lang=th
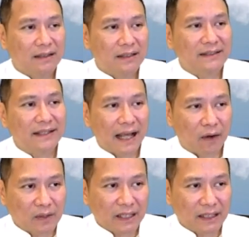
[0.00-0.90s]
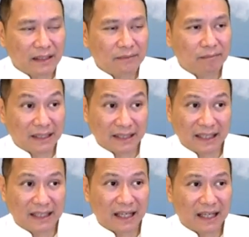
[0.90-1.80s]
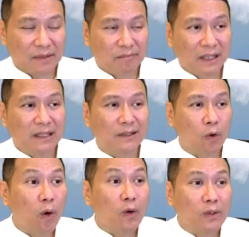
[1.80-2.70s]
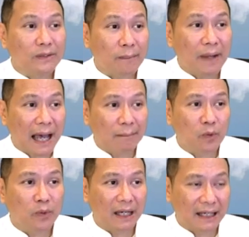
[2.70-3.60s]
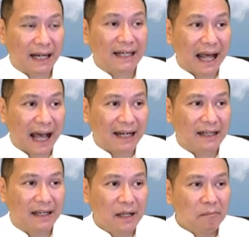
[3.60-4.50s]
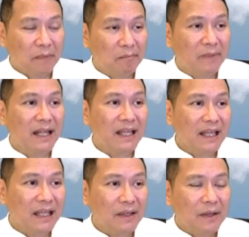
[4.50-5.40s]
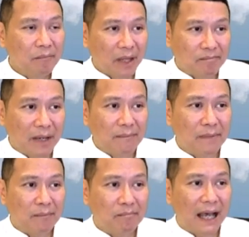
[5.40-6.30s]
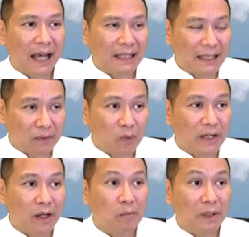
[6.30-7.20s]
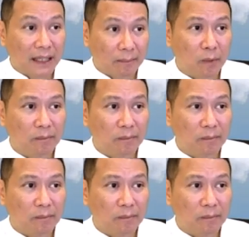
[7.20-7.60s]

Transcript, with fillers: ลักษณะของจิตบางทีเนี่ยมันคงสภาพอยู่อย่างนั้นนาน มันไม่ได้เปลี่ยนไปเปลี่ยนมาอย่างรวดเร็วเหมือนกับลม